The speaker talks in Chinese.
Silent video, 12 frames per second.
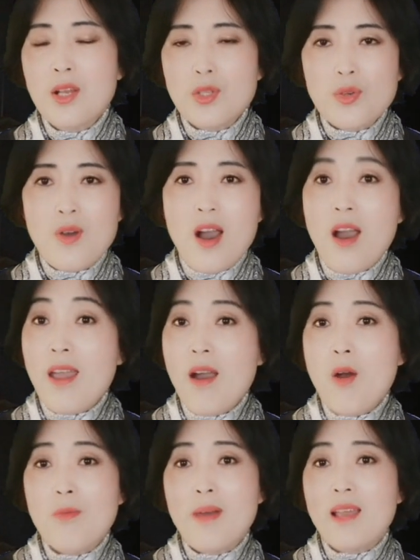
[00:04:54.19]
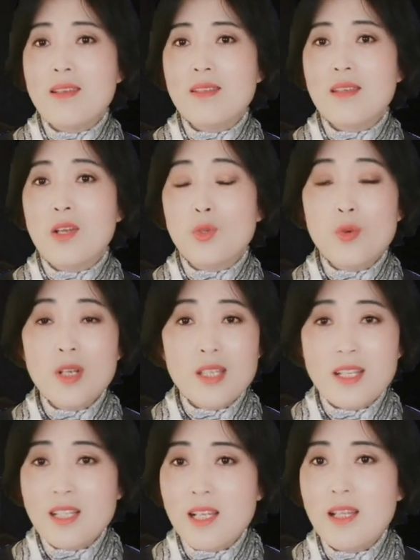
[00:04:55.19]
就还好办一些。如果
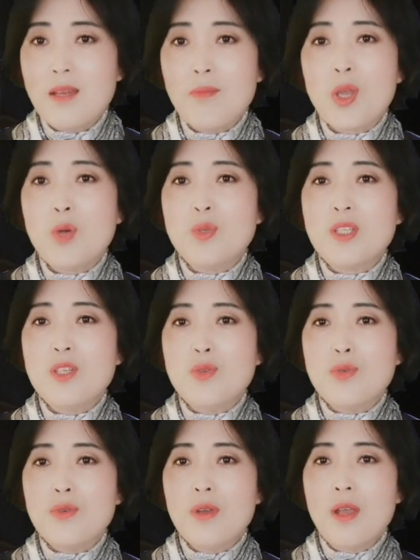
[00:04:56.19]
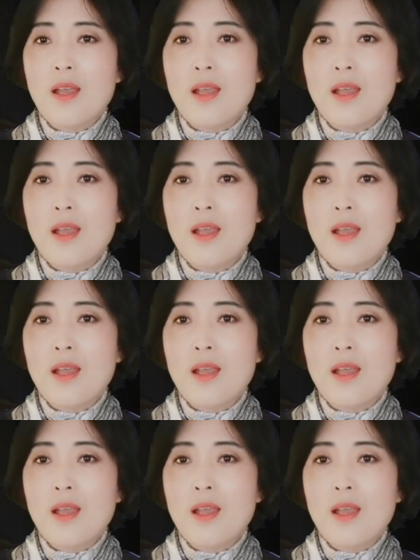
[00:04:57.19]
你真的没有进去，